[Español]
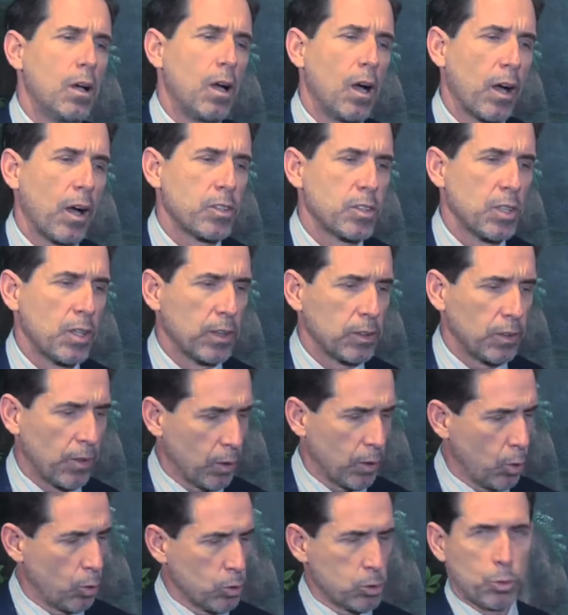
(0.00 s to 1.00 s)
accidente de
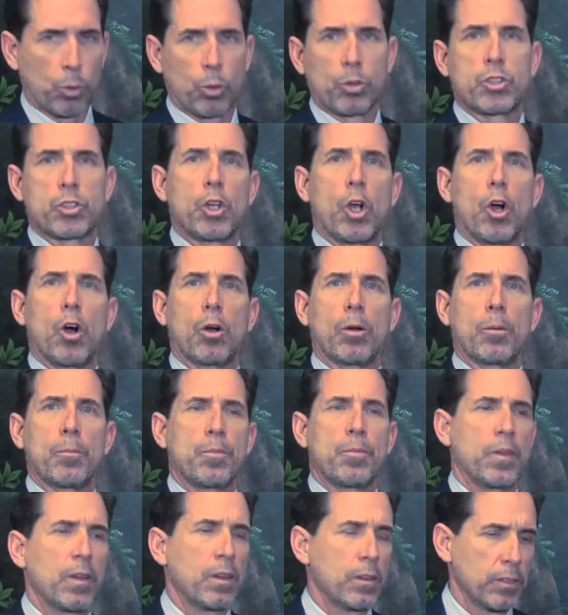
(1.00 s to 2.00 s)
construcción,
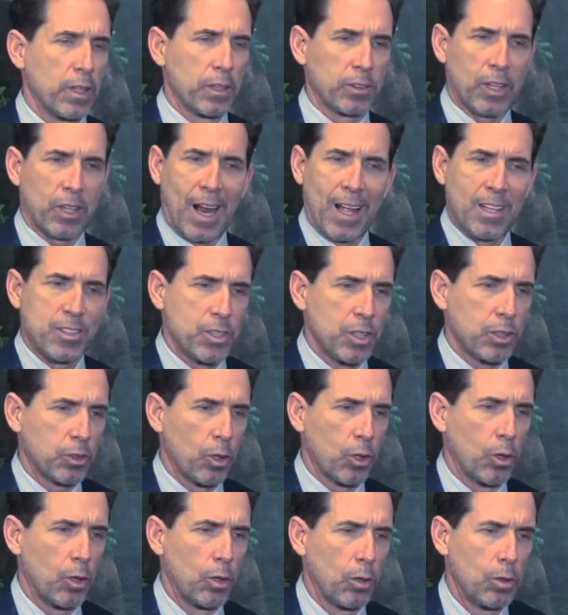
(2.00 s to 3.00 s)
de
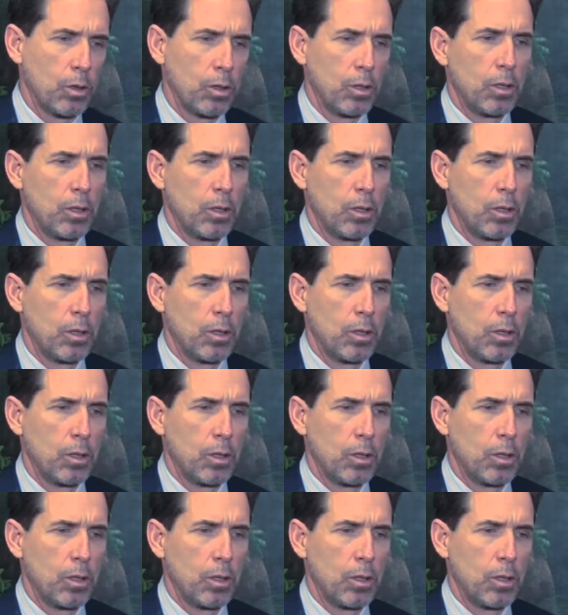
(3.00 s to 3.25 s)
tránsito,